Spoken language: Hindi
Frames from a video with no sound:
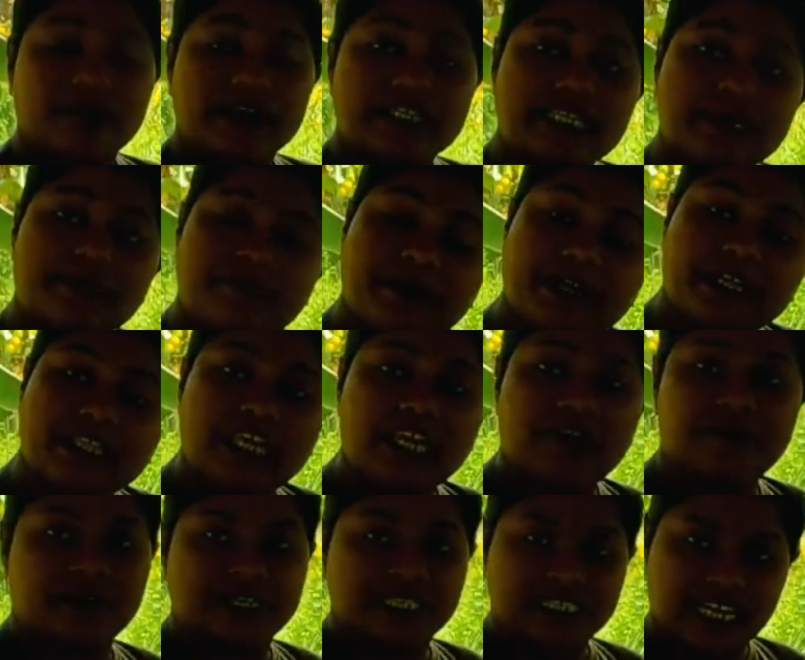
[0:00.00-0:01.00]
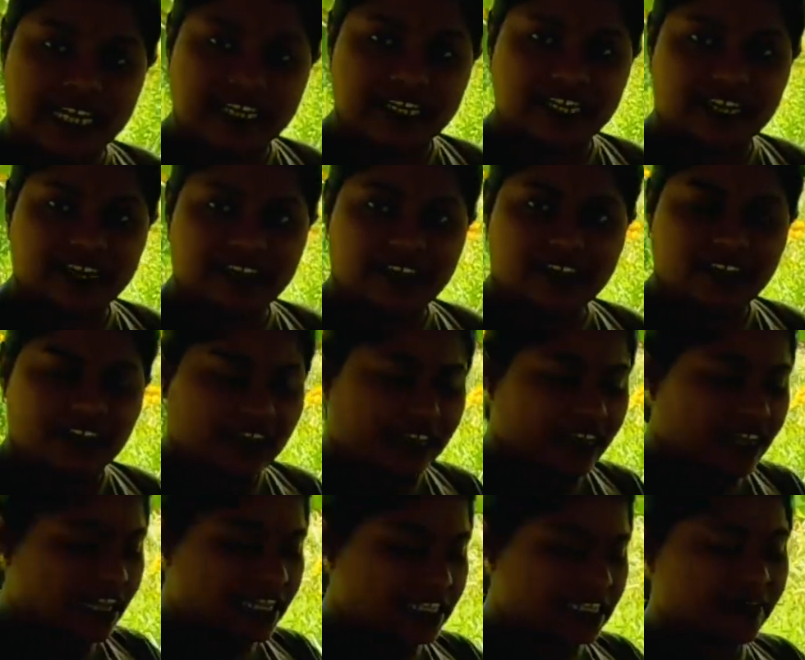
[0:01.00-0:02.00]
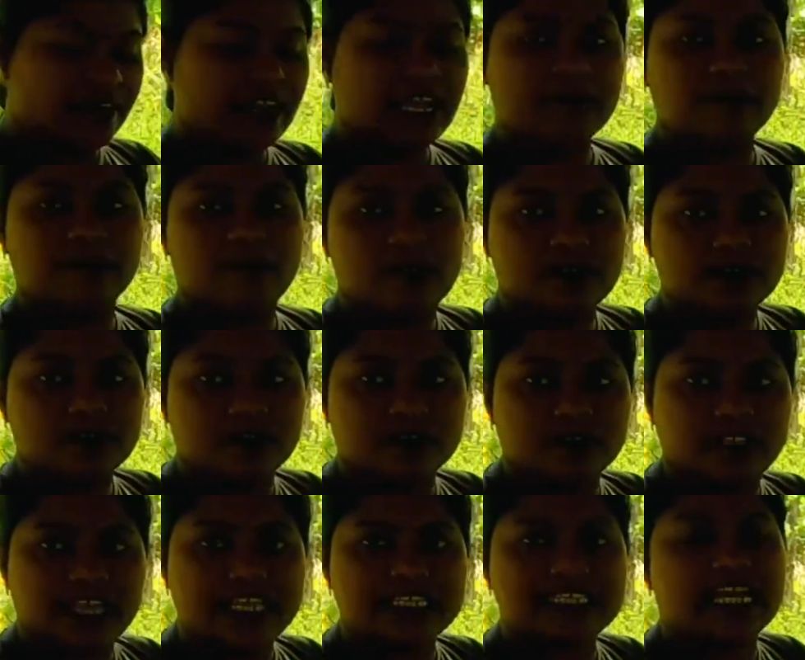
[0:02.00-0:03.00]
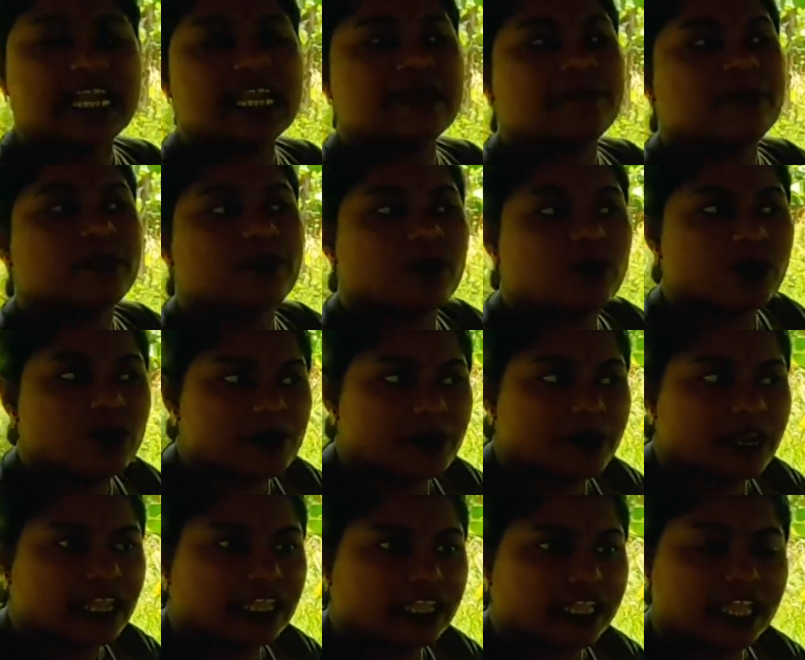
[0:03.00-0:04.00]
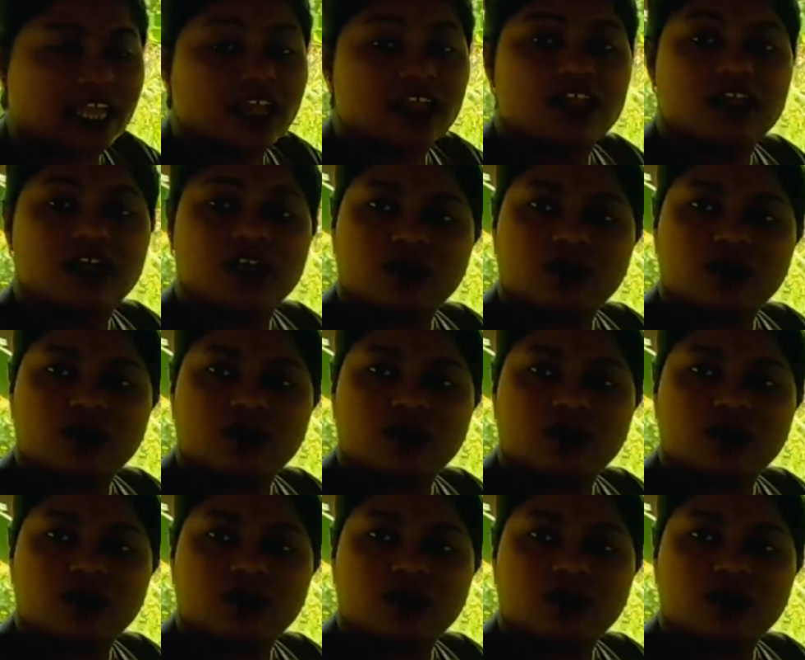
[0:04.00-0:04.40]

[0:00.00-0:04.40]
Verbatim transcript: वैसे बी थेरेपी स्टार्ट है ऐसा वाला एक बॉक्स होता है साइड में एक होल बनाते हैं